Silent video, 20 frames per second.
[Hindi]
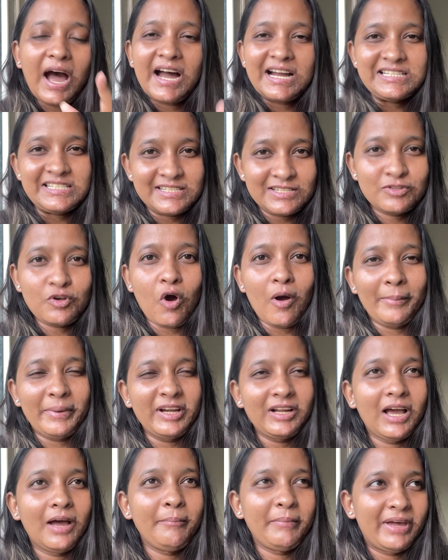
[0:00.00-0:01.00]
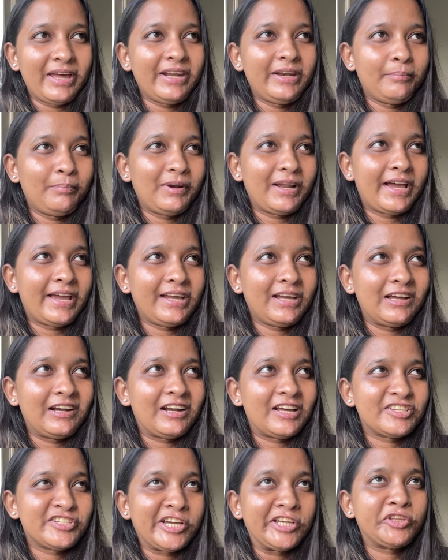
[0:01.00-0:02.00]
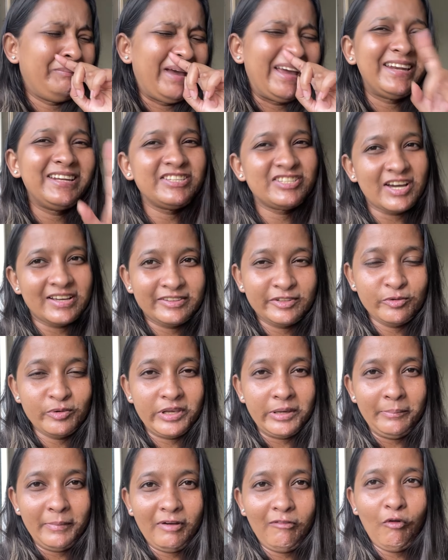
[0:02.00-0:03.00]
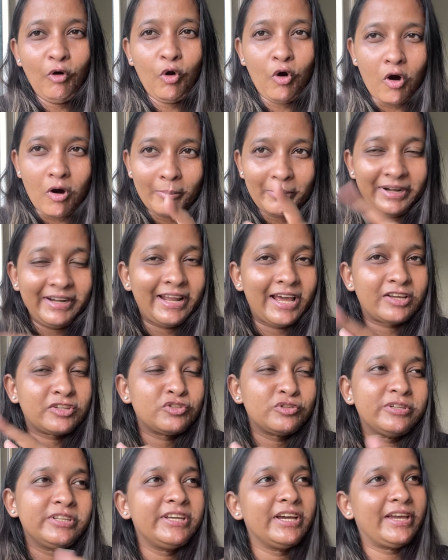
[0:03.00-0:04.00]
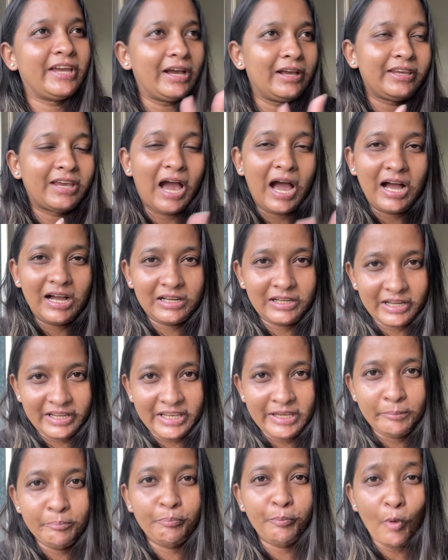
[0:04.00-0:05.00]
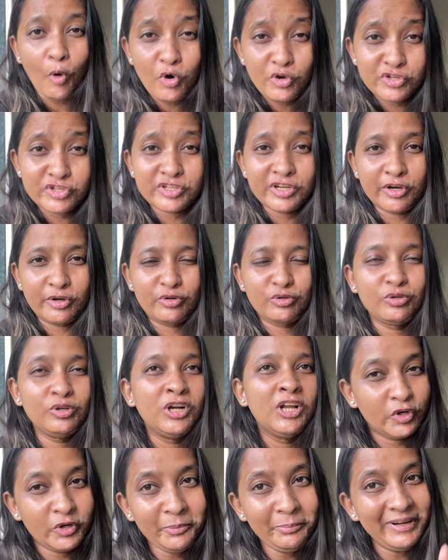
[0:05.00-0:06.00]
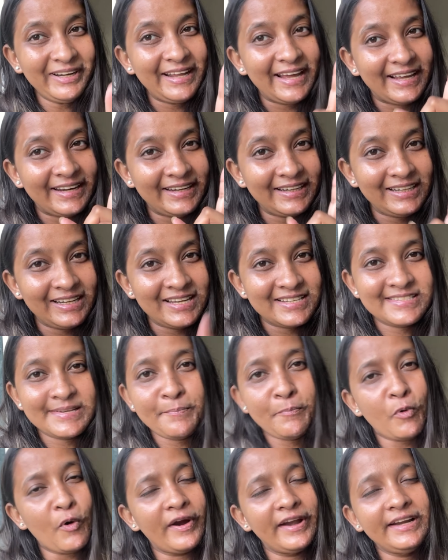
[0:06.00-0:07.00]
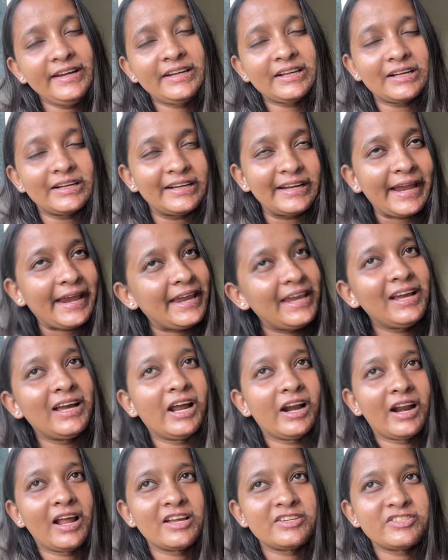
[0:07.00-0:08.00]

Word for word: आज इस कॉमेंट का मैं रिप्लाई करना करना चाहती मैं नहीं चाहती हूँ कि मैं वो कमेंट एक्चुअली यहाँ कहीं पोस्ट करूँ क्योंकि मैं डायरेक्टली ऐसे पॉइंट नहीं करना